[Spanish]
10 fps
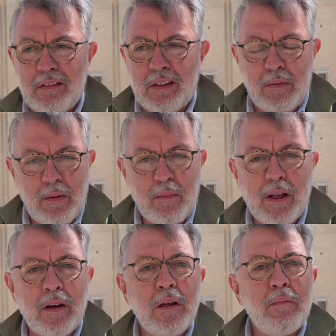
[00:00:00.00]
que vive en
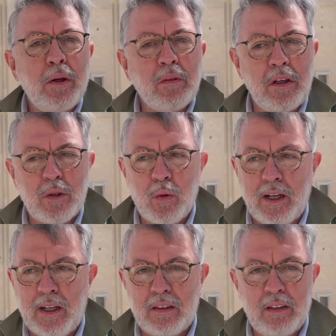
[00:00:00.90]
Madrid, pero tienes un
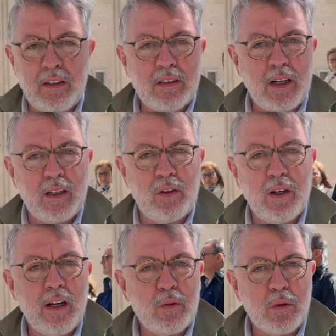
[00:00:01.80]
carácter
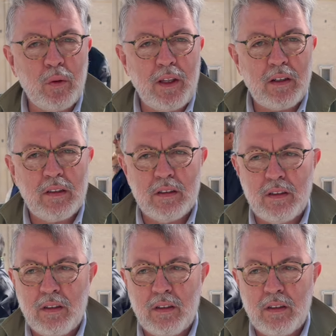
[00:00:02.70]
internacional, tú estudiaste